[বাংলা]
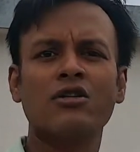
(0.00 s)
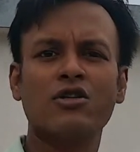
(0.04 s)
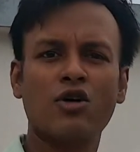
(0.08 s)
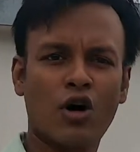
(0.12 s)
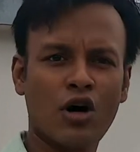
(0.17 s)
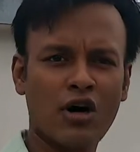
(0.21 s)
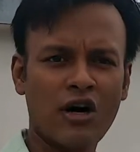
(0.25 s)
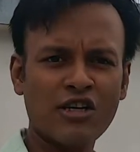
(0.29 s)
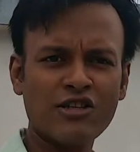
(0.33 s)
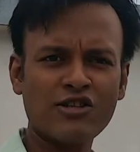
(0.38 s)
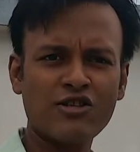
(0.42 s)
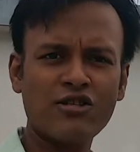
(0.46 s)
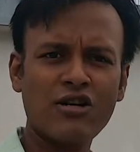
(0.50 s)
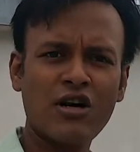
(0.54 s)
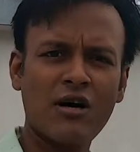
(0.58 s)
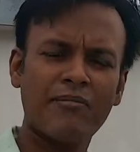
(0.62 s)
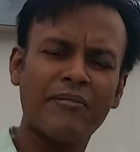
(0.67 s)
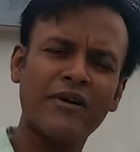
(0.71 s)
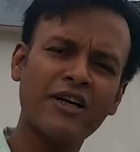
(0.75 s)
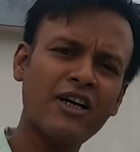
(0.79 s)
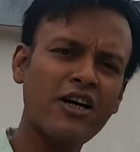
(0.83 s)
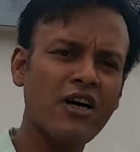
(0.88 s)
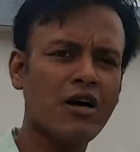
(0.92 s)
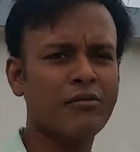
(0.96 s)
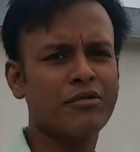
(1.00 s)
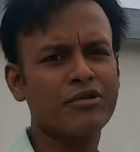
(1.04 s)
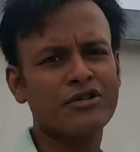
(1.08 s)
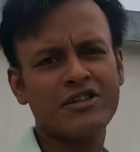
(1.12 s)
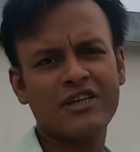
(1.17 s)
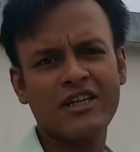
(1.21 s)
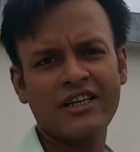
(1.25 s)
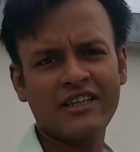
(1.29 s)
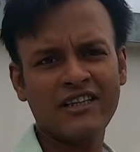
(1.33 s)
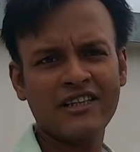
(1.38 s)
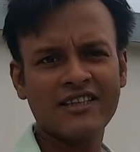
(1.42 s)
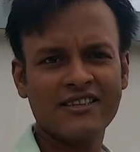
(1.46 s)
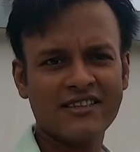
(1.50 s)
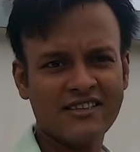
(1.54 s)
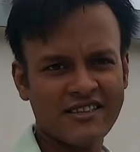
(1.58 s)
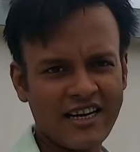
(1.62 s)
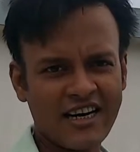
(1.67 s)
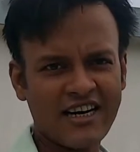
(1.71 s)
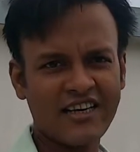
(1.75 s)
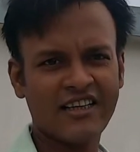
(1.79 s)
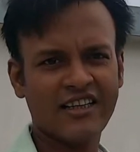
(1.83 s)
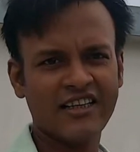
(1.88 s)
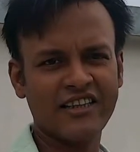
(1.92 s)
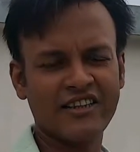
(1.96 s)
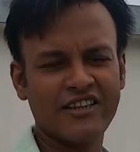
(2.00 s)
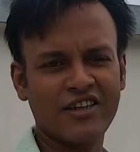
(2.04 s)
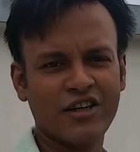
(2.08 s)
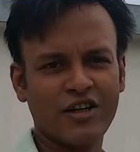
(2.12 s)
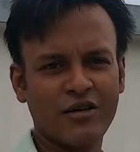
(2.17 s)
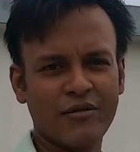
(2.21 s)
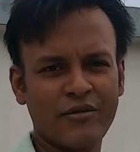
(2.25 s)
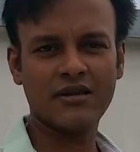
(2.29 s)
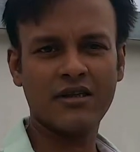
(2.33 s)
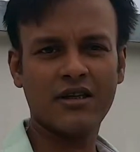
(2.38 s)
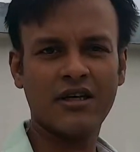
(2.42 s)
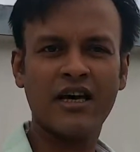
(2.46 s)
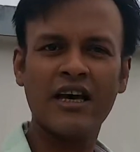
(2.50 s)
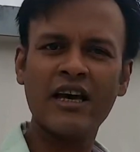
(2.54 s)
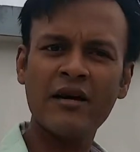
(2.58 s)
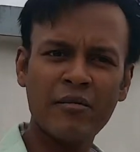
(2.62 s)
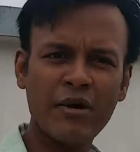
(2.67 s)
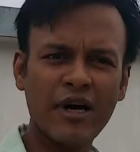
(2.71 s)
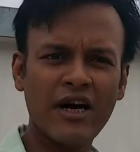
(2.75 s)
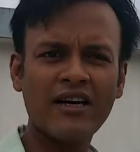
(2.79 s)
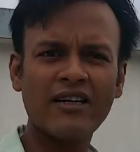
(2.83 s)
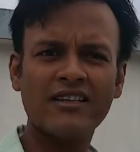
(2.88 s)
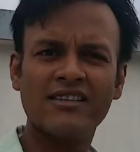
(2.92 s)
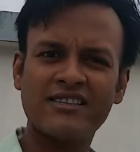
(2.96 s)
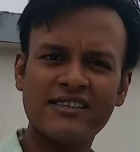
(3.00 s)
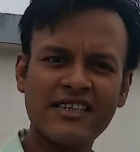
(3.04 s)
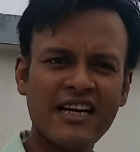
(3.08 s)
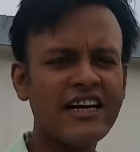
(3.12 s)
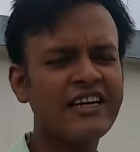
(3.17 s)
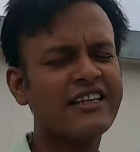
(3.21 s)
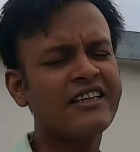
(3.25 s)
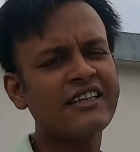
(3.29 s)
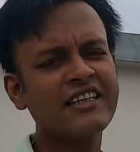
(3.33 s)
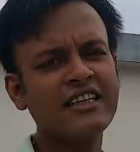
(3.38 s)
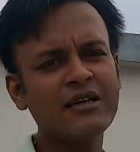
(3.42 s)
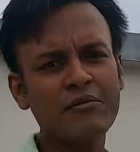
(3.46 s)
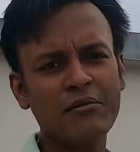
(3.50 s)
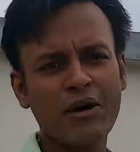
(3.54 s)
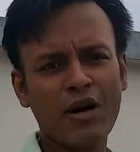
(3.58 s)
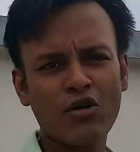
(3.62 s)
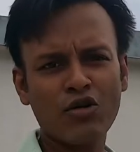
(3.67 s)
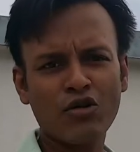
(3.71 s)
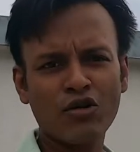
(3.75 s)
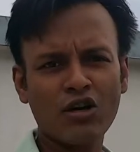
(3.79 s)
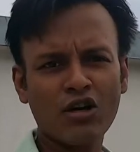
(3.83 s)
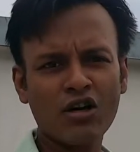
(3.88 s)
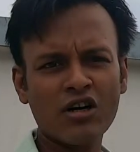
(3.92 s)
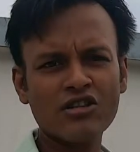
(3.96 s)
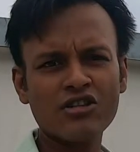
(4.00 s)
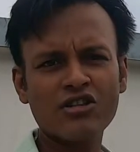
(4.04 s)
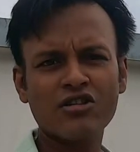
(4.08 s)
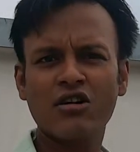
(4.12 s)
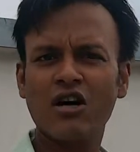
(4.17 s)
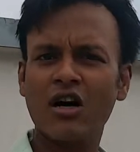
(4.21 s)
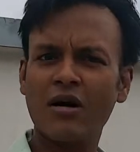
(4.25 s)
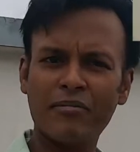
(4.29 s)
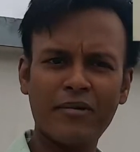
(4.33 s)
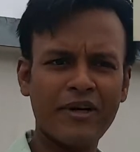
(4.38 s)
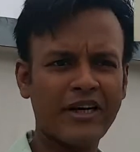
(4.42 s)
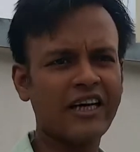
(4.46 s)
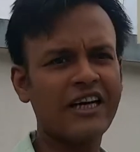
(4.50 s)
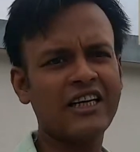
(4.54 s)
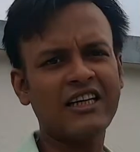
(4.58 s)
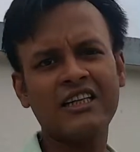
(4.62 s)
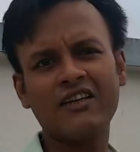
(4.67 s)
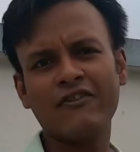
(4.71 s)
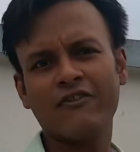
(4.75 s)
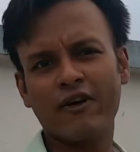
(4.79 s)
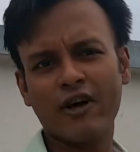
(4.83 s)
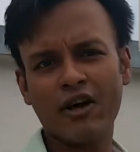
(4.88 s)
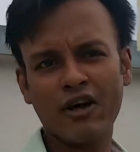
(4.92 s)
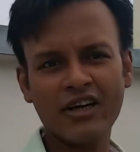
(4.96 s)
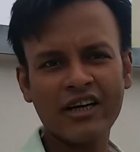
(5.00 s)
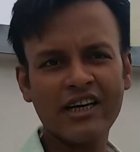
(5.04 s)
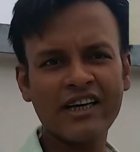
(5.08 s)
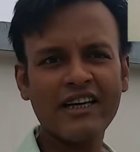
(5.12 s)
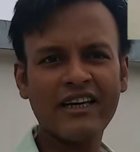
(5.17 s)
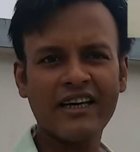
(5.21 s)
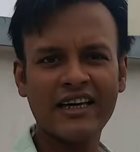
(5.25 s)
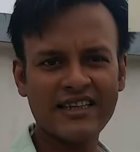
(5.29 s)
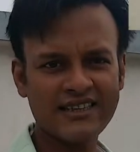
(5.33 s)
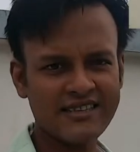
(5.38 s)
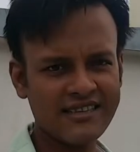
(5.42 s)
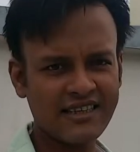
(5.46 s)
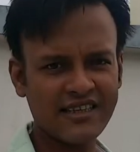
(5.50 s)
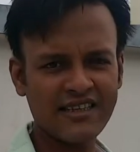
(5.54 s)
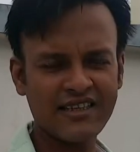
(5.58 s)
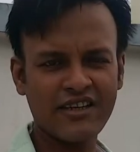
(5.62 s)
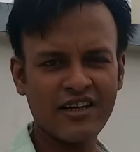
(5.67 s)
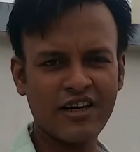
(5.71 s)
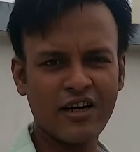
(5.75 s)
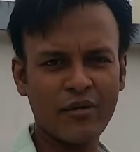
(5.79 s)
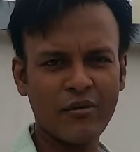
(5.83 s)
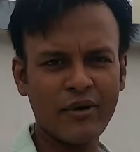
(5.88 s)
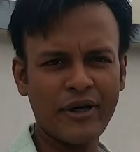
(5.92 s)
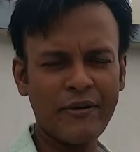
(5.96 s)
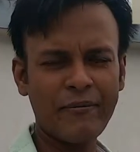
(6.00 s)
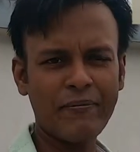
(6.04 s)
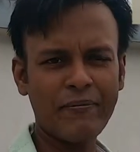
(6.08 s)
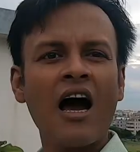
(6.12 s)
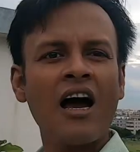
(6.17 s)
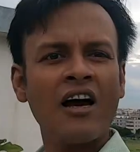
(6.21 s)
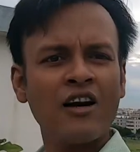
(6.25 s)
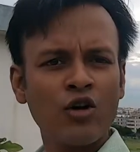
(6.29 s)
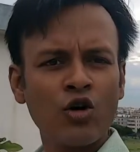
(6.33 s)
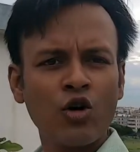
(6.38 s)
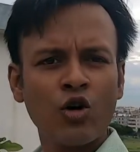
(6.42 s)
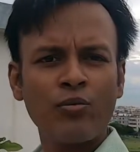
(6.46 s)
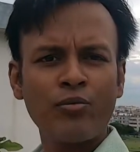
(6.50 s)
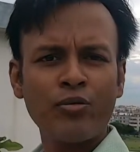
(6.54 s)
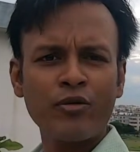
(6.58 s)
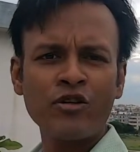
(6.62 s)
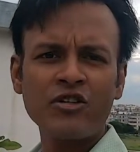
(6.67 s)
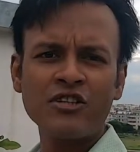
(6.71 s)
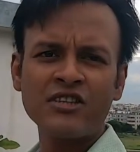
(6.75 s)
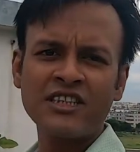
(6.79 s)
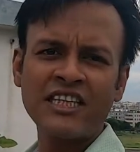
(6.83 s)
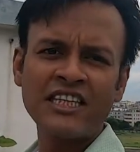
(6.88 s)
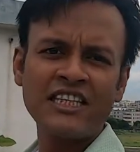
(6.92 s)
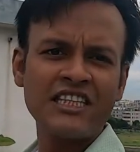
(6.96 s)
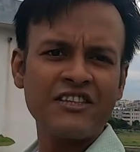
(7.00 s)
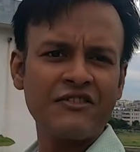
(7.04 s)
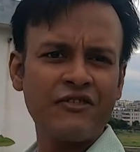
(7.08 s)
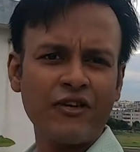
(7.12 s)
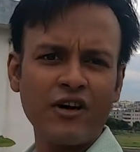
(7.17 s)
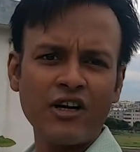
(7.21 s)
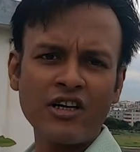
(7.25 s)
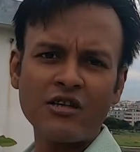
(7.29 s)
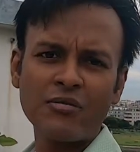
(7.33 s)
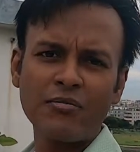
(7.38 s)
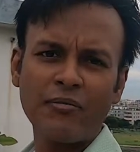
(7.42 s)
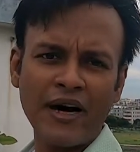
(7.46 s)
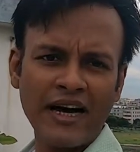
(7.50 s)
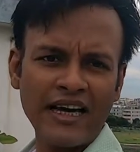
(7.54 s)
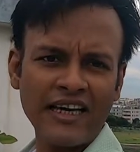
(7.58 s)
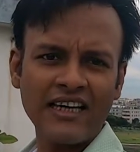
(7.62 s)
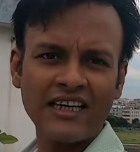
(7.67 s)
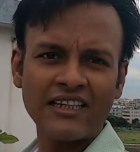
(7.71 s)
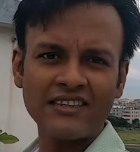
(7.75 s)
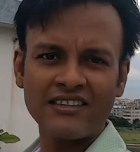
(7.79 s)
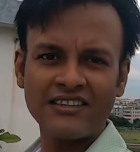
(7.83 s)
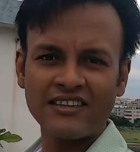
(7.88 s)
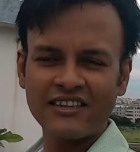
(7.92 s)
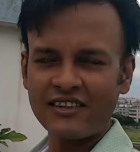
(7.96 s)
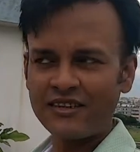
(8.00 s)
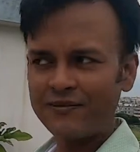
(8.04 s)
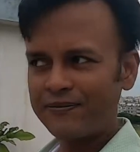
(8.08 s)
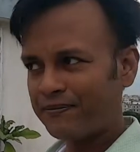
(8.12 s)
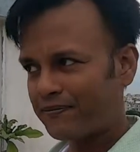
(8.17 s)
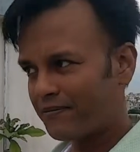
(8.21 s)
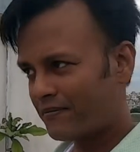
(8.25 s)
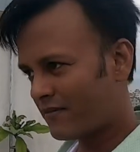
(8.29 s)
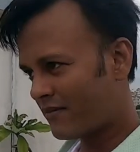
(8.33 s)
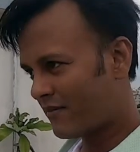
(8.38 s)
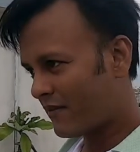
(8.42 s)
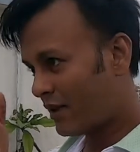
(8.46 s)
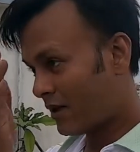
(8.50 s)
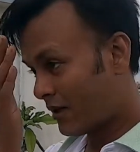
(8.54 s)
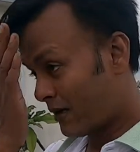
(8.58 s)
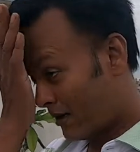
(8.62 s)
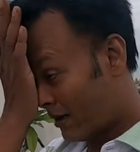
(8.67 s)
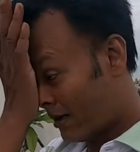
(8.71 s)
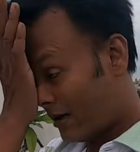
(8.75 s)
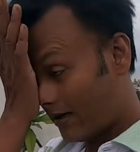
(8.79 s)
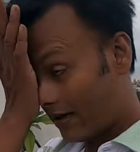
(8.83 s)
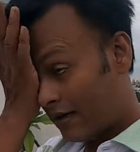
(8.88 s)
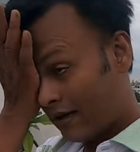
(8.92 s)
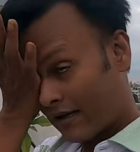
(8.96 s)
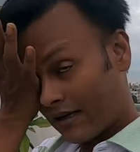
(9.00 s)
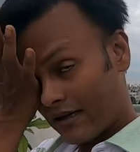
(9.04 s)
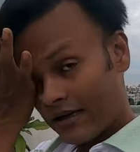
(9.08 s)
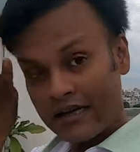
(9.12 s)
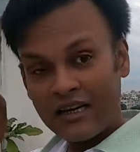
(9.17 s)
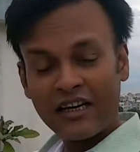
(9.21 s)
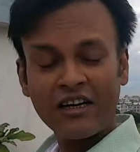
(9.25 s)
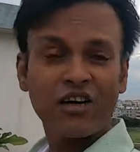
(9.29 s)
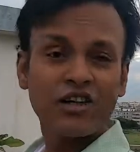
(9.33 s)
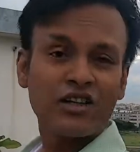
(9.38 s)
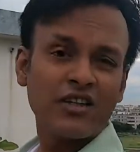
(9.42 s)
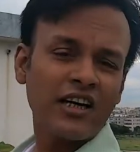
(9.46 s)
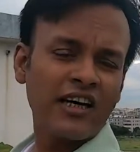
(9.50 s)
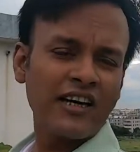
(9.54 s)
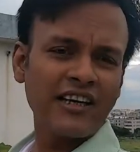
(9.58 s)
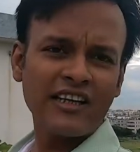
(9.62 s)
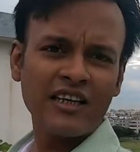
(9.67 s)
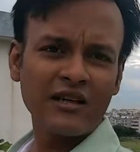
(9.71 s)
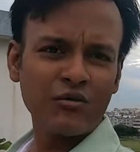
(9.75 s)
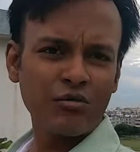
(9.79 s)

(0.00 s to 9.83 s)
ধরার জন্য আপনাকে অবশ্যই একটা স্ট্যান্ড কিনতে হবে এবার স্ট্যান্ডটিকে মাউন্ট করার জন্য আপনাকে একটি ব্লগিং কেস কিনতে হবে আর গোপ্রোর যে ডিফল্ট মাইক আছে এর কথা আর কি